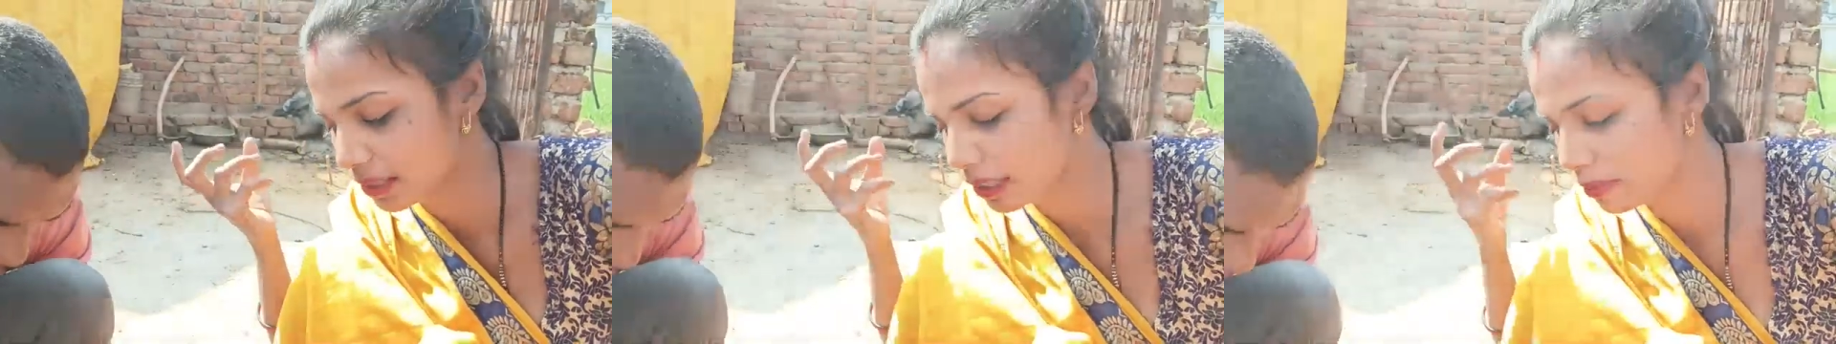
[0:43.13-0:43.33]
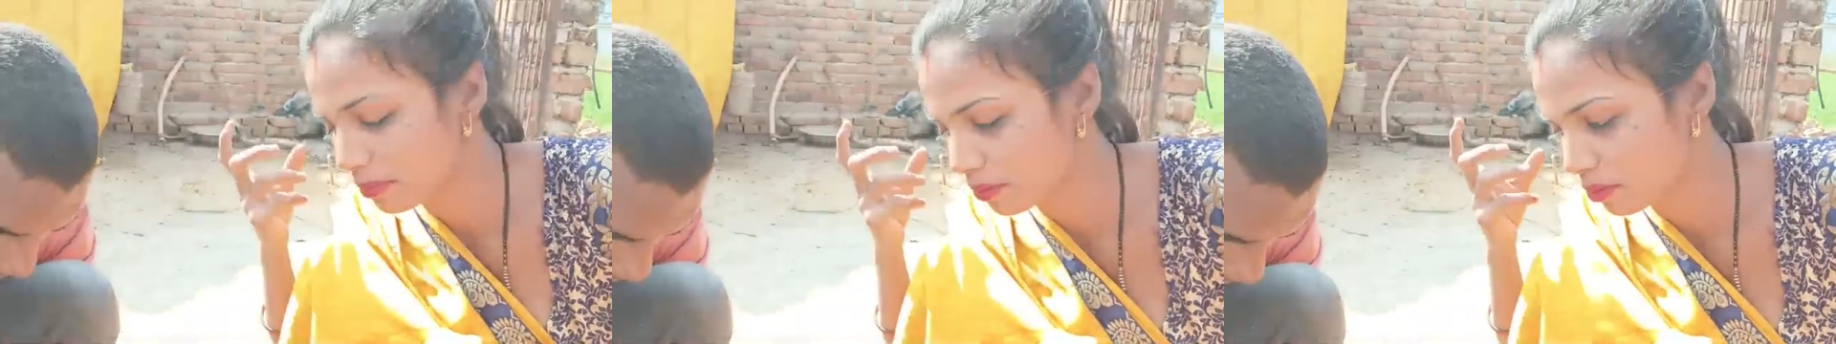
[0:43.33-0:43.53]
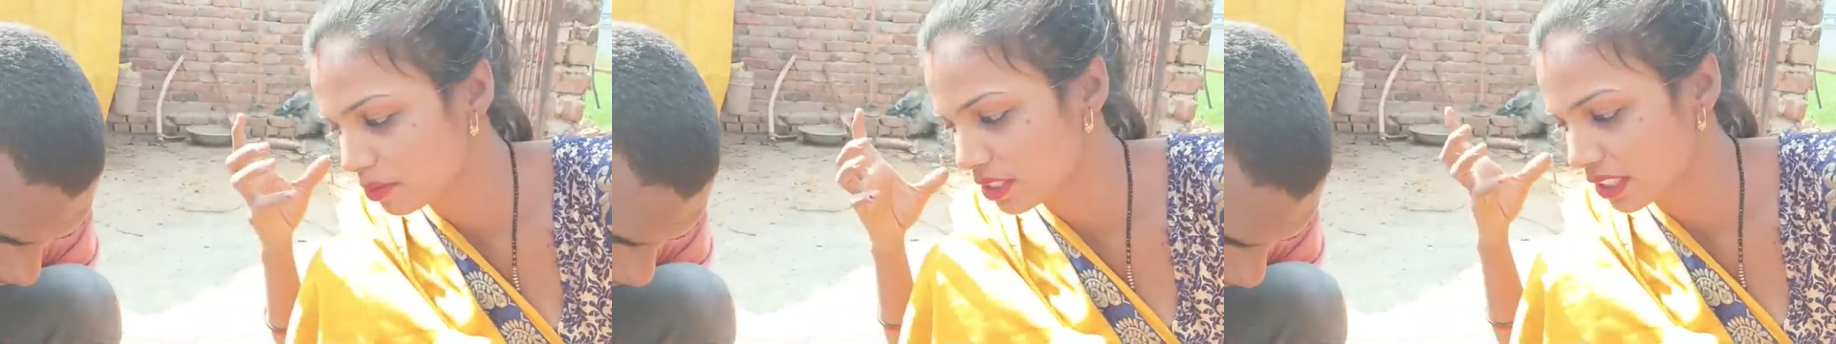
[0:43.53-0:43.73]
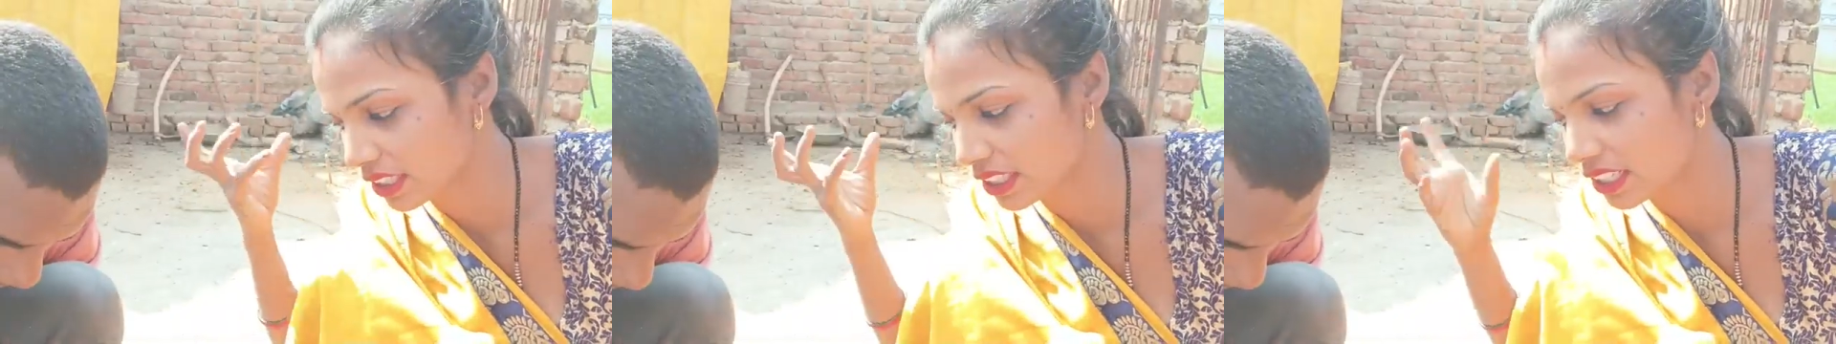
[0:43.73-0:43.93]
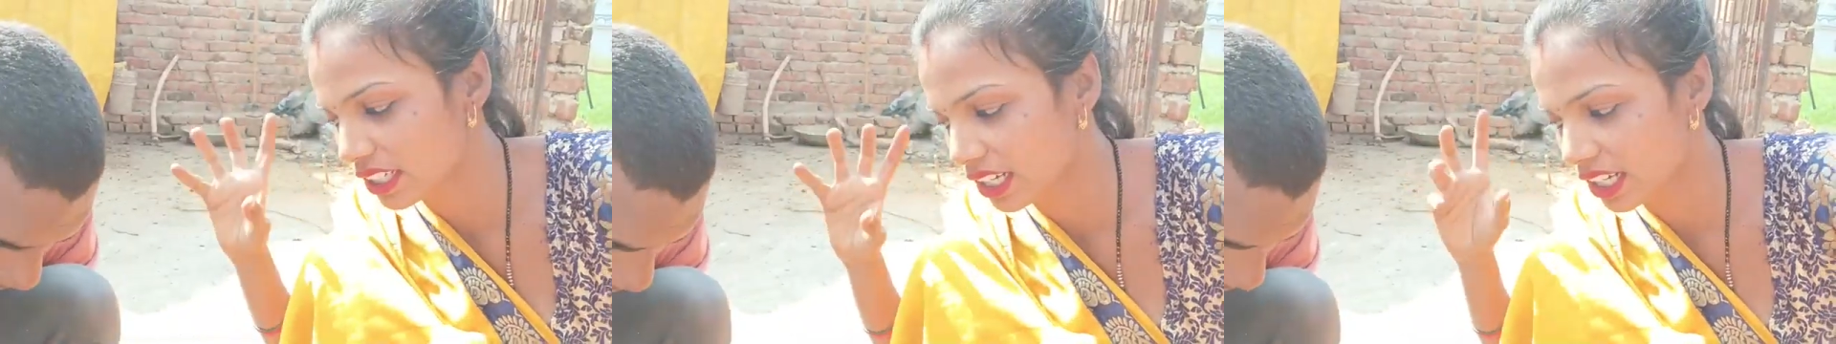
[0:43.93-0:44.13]
मतलब हो
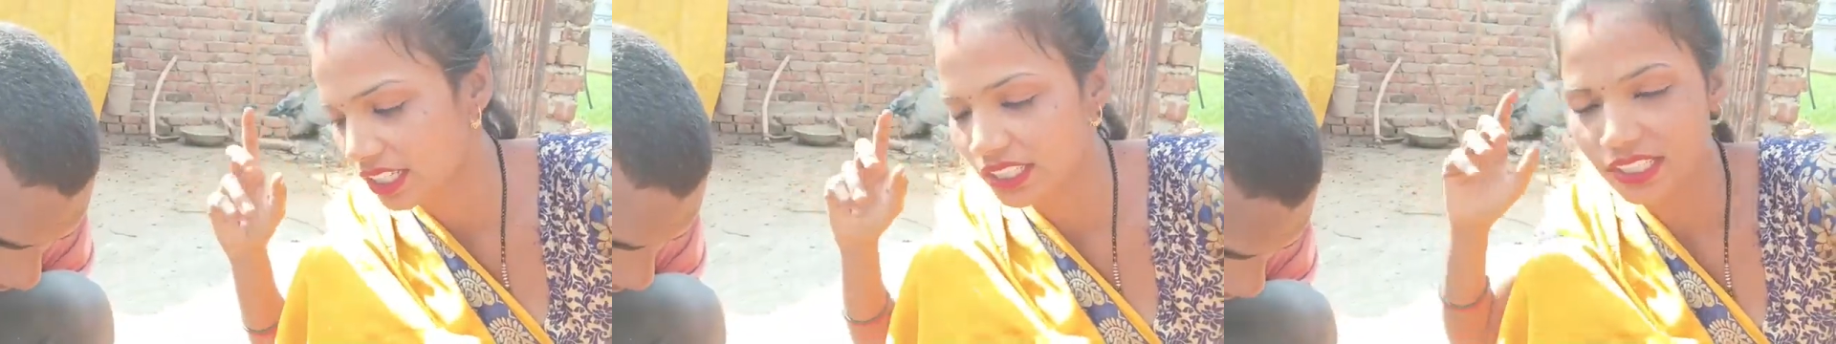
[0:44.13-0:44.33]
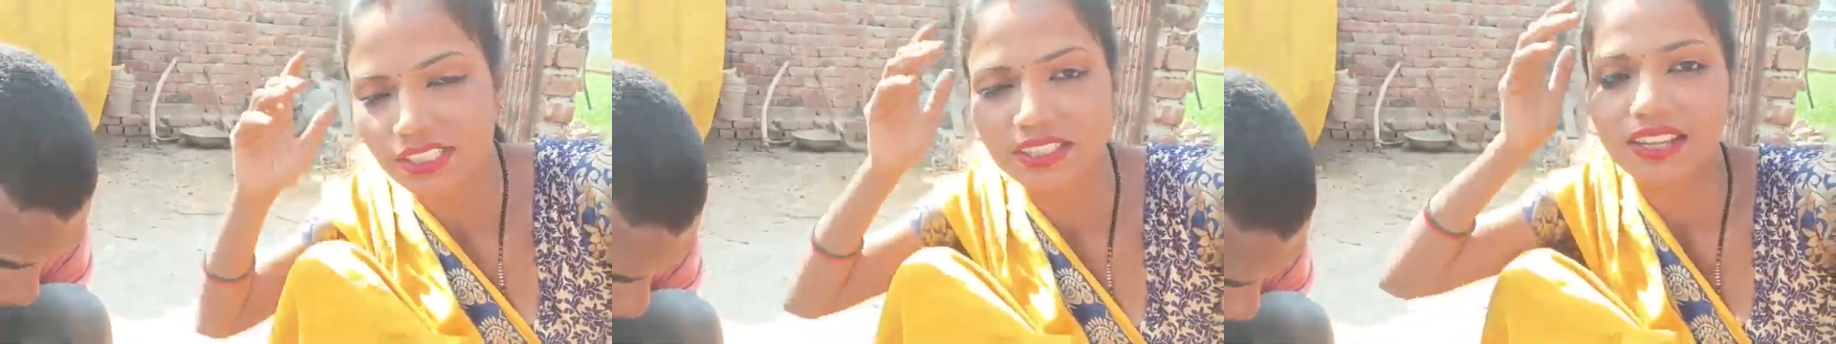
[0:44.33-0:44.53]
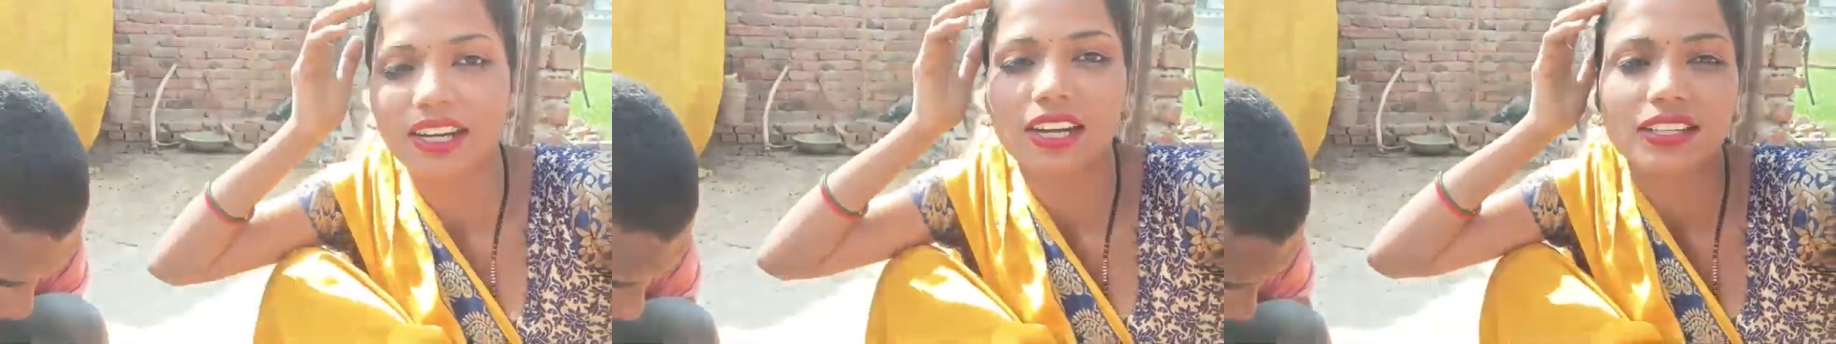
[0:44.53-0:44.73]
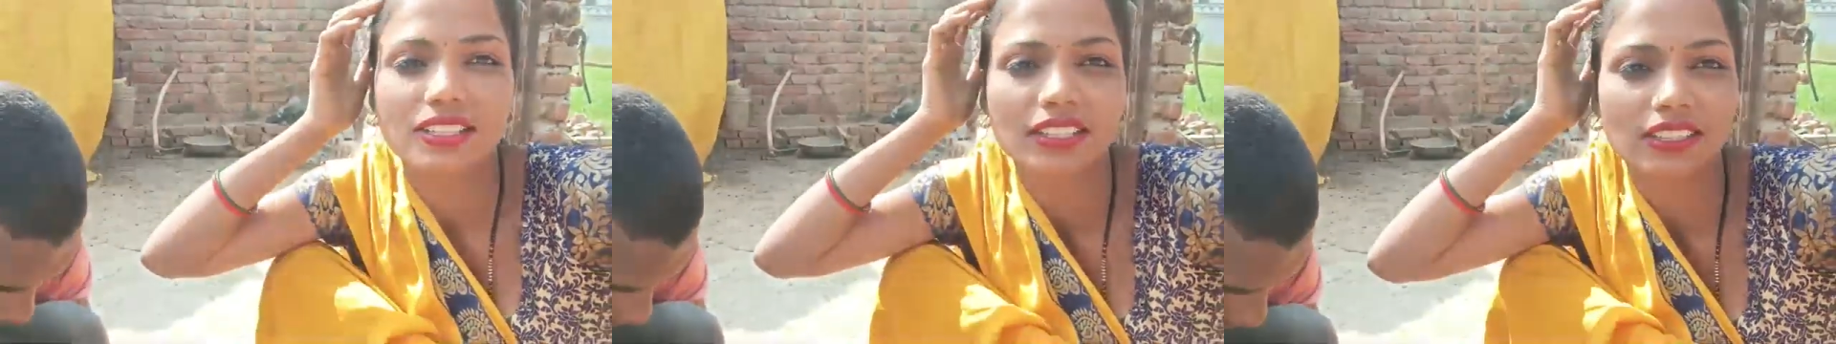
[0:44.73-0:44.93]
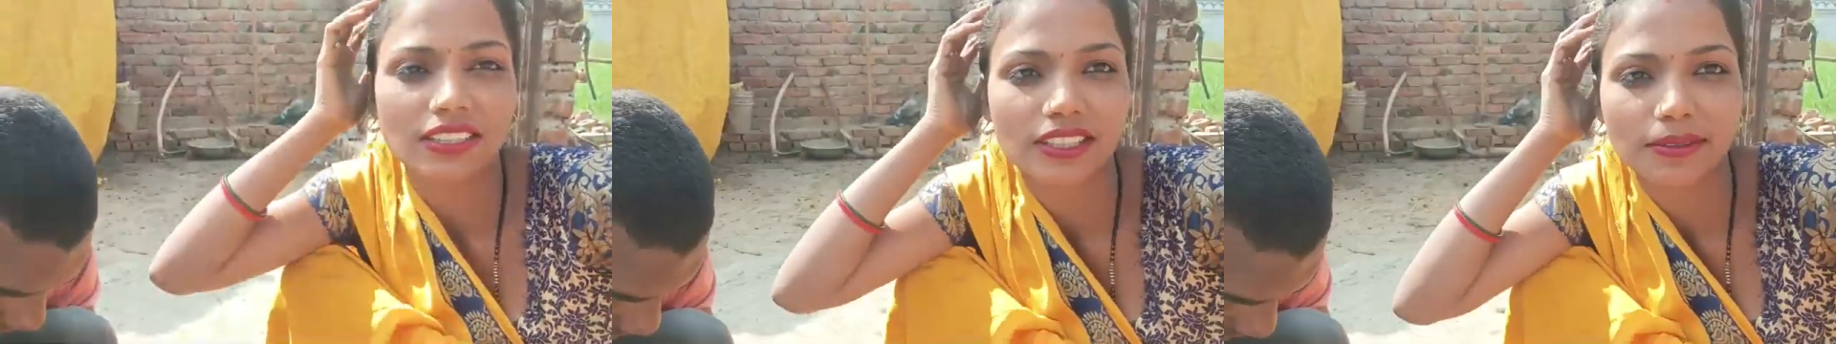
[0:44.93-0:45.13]
सकती है खा खा
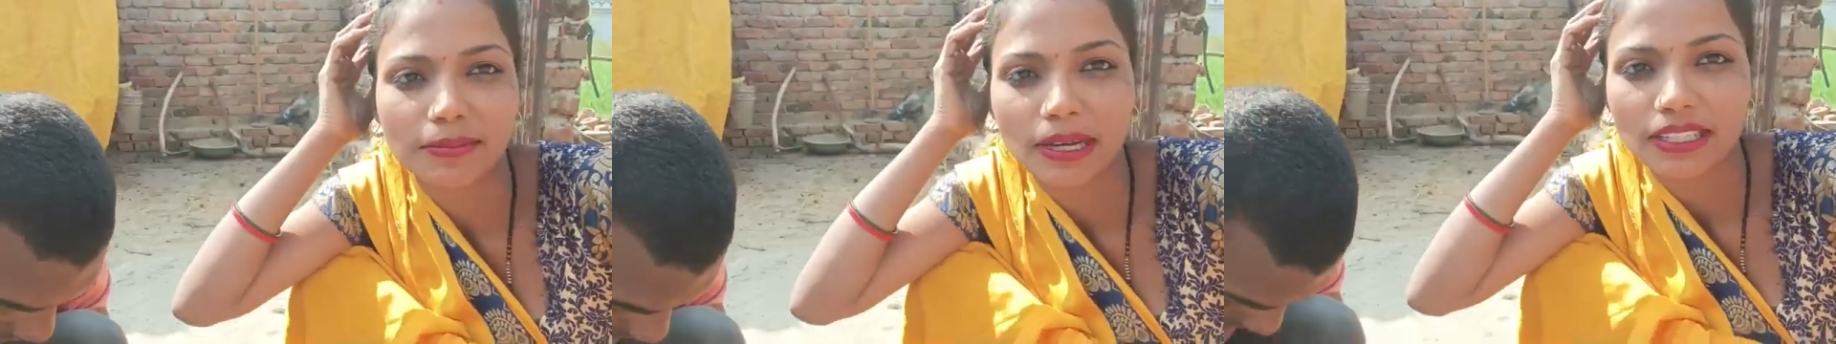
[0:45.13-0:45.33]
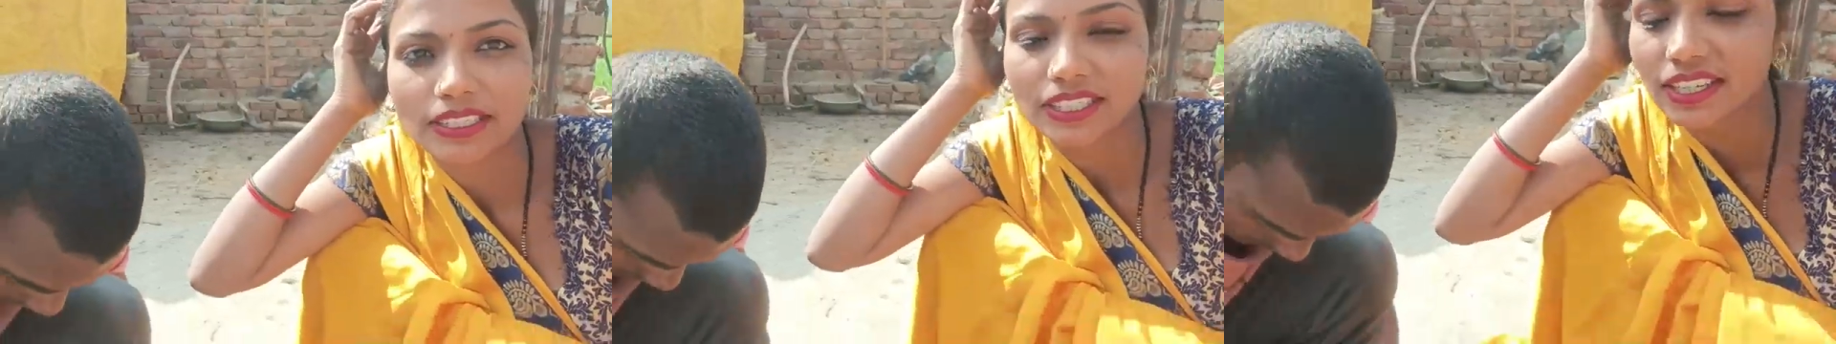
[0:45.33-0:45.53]
सकती है बाई